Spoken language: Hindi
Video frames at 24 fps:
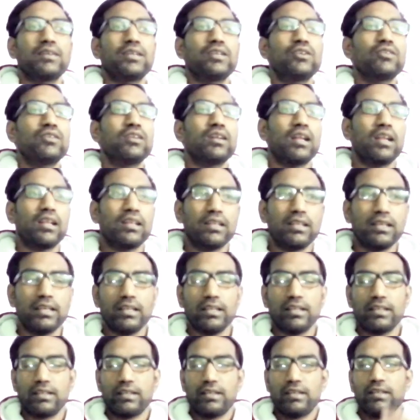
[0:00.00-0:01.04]
वीडियो डाल दे
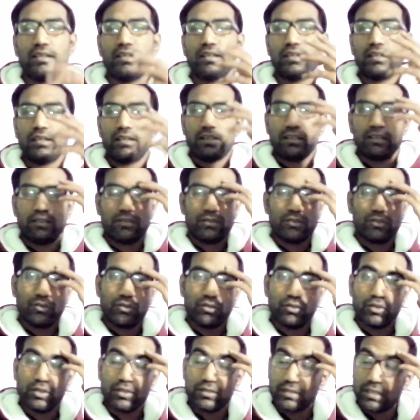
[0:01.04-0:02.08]

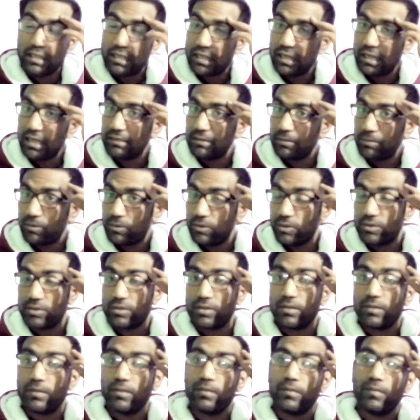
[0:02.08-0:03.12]
इसको जो चल रहा है सब
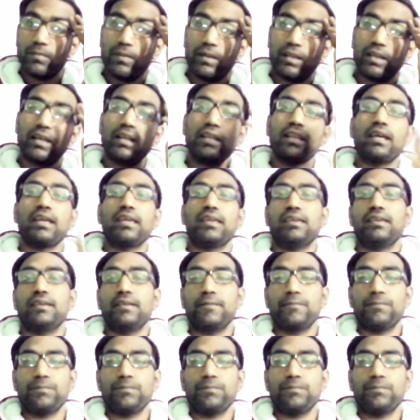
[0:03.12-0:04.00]
कुछ मैंने कहा नहीं